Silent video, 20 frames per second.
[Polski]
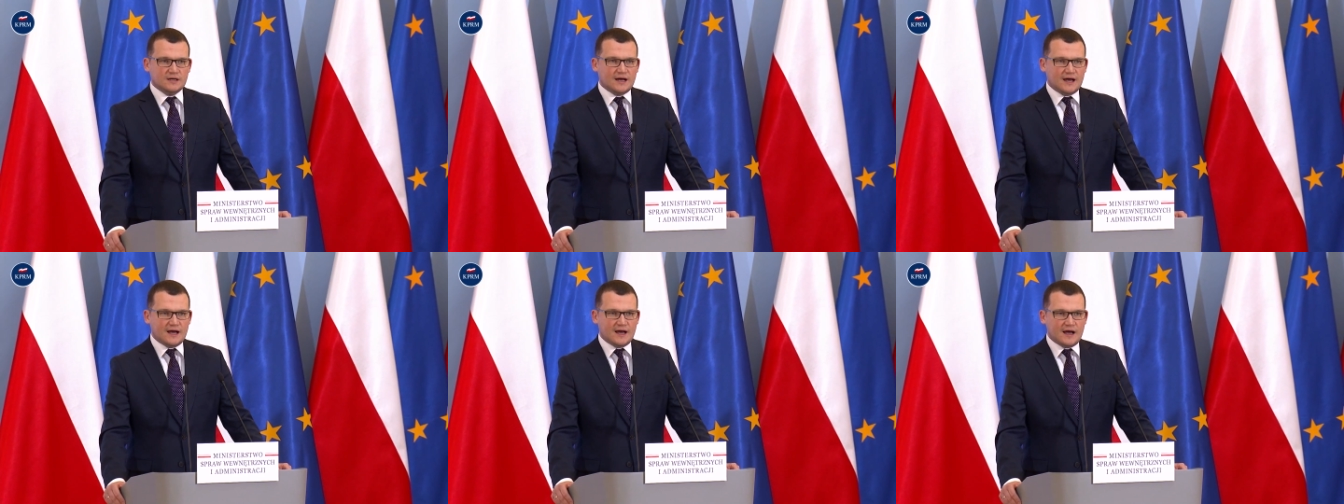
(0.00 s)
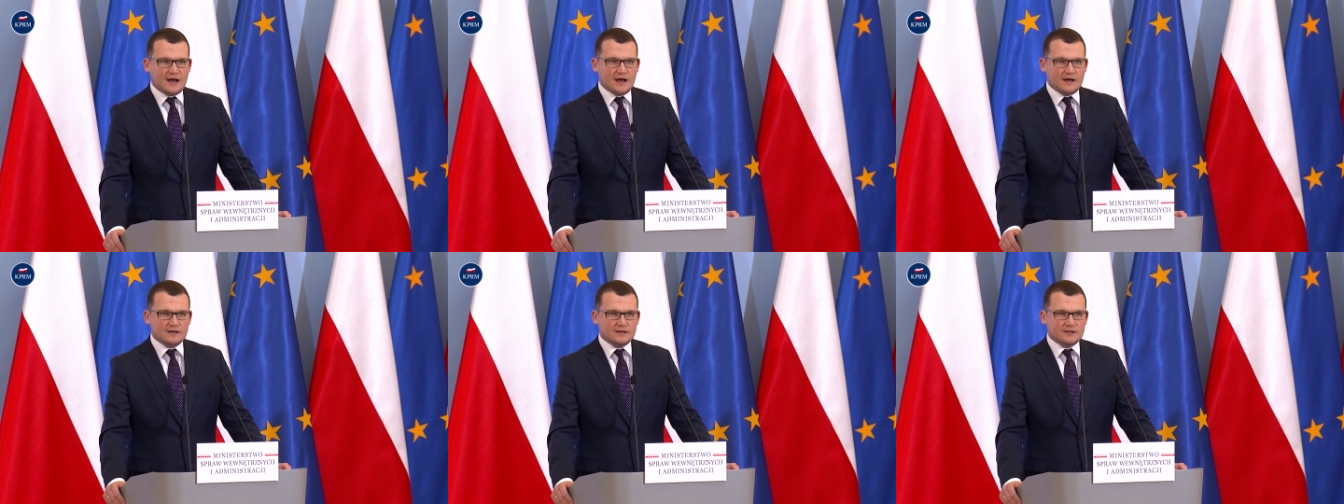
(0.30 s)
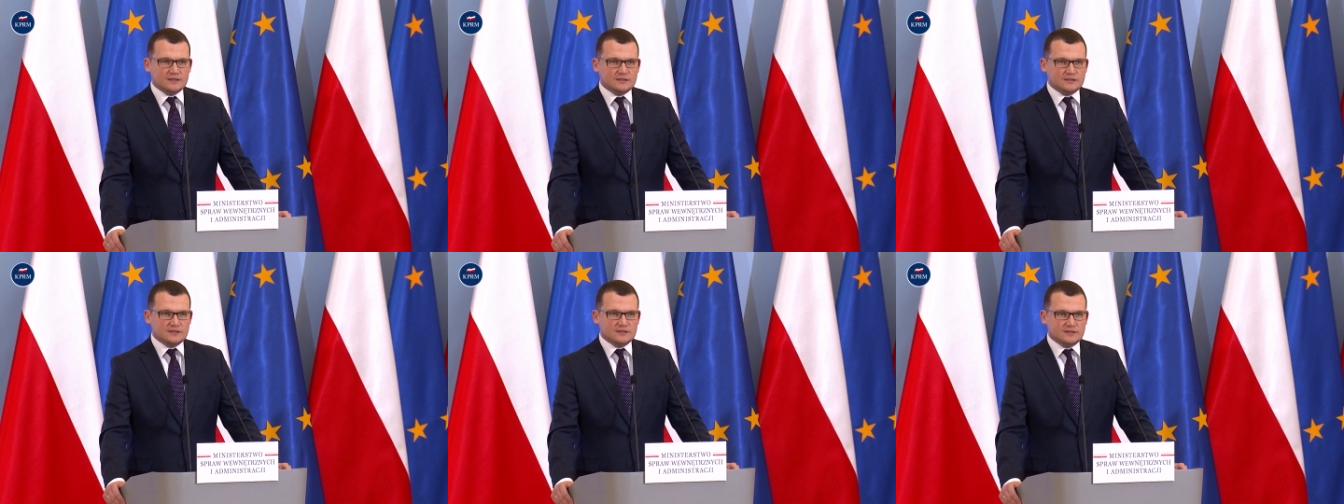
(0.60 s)
a
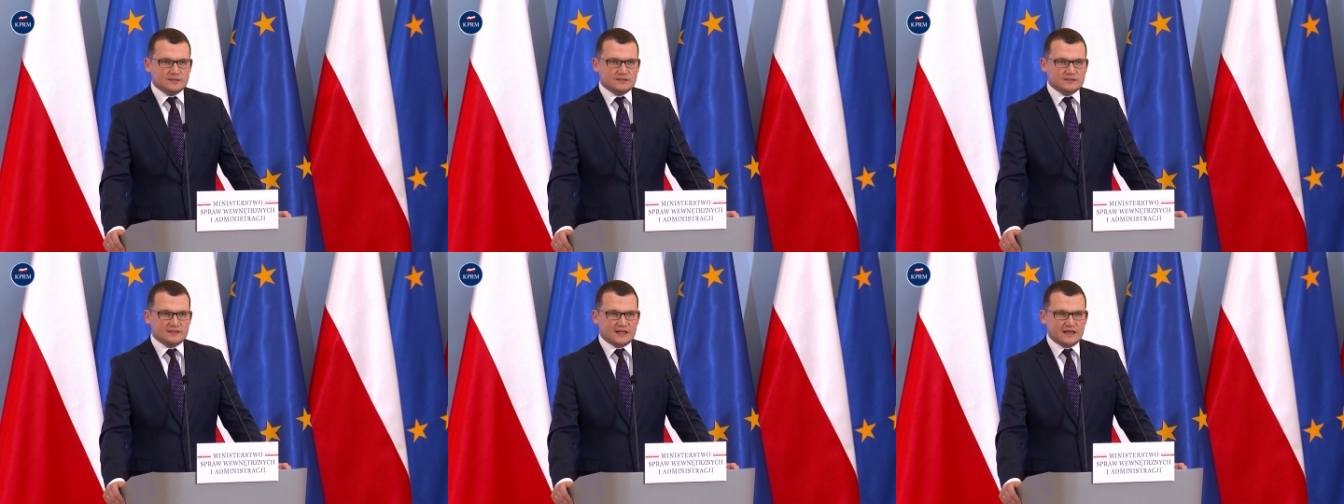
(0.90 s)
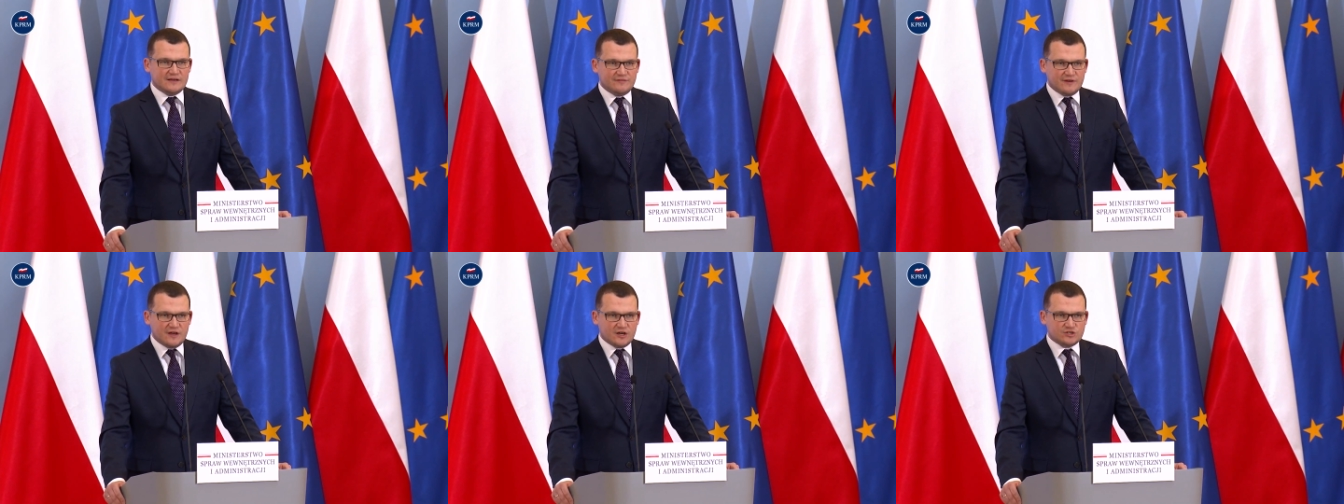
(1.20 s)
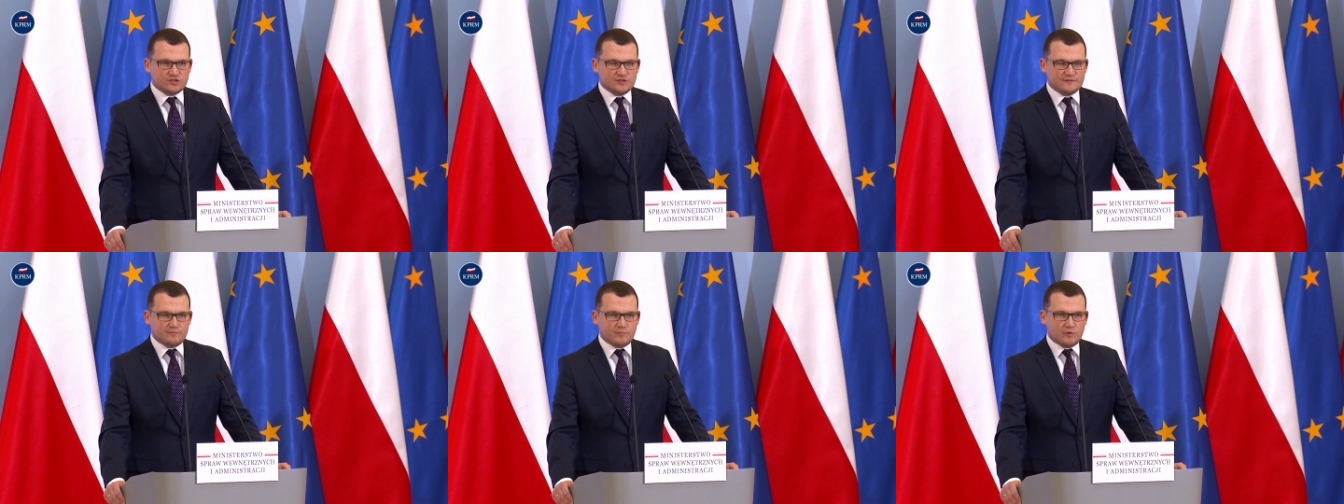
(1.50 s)

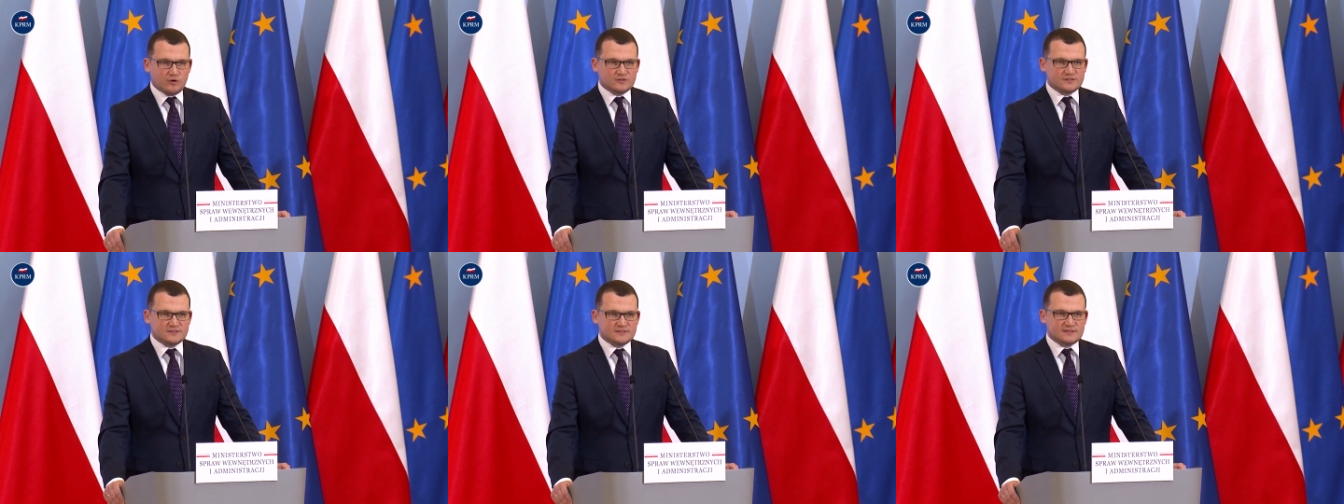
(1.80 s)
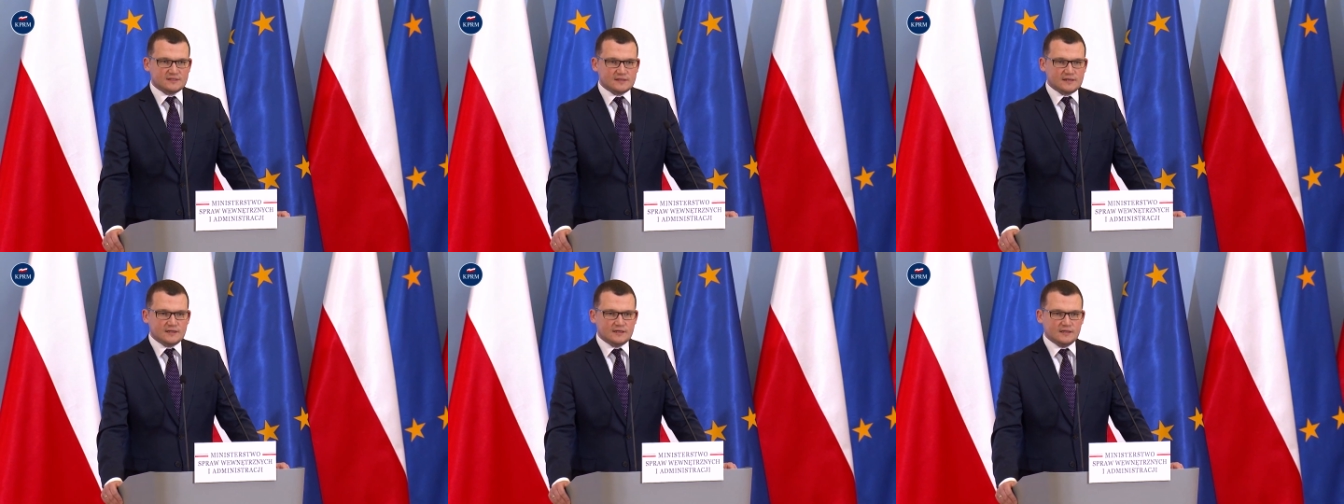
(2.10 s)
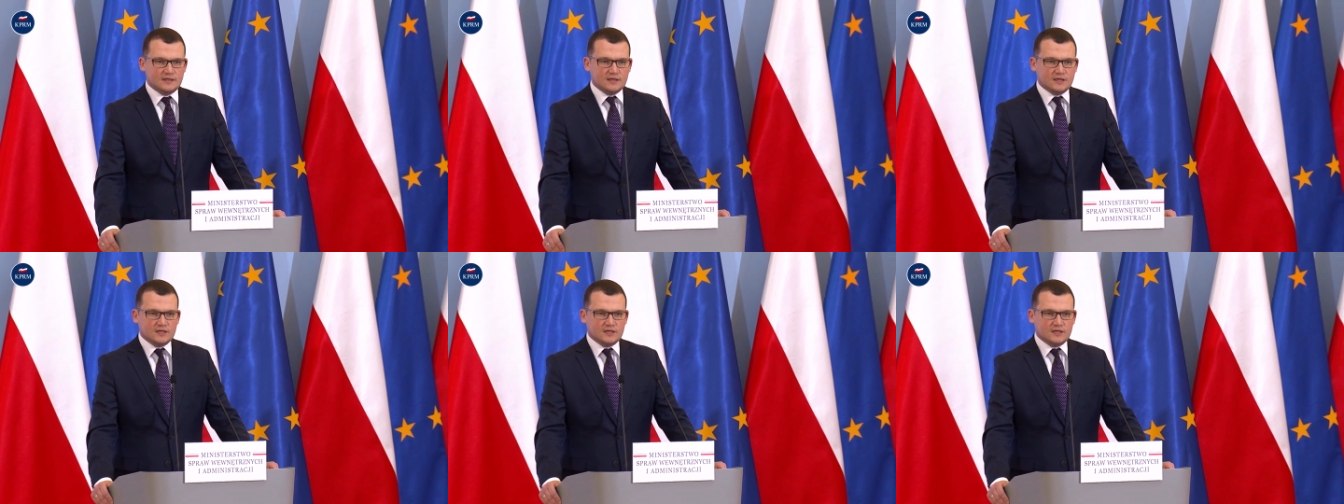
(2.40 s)
największy w Polsce